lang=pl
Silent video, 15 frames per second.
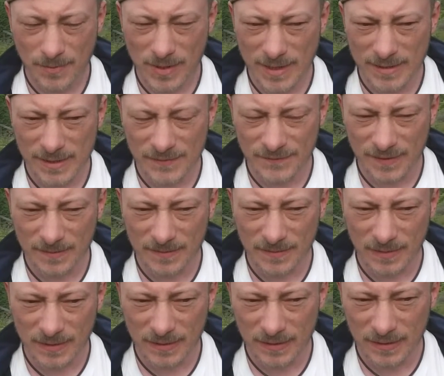pokazać Wam
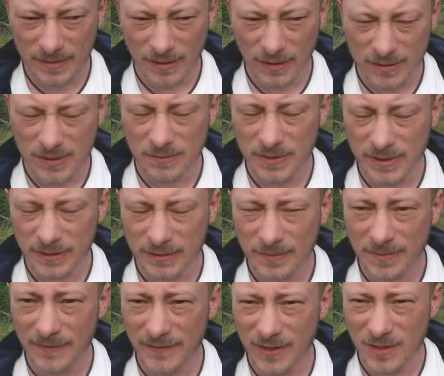y, o co mi tak
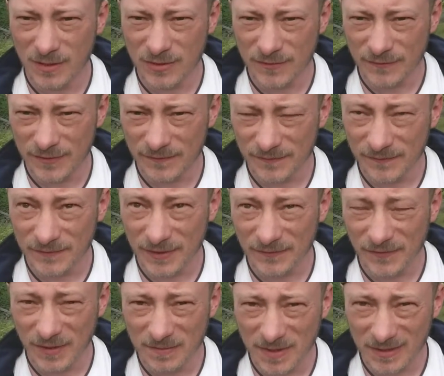naprawdę chodzi w, tym, w tych
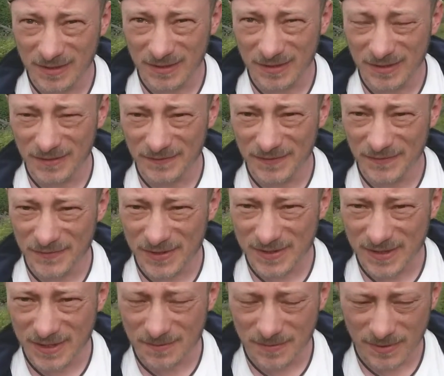filmach i w tym
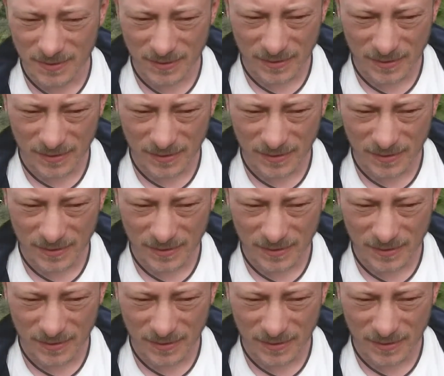wszystkim.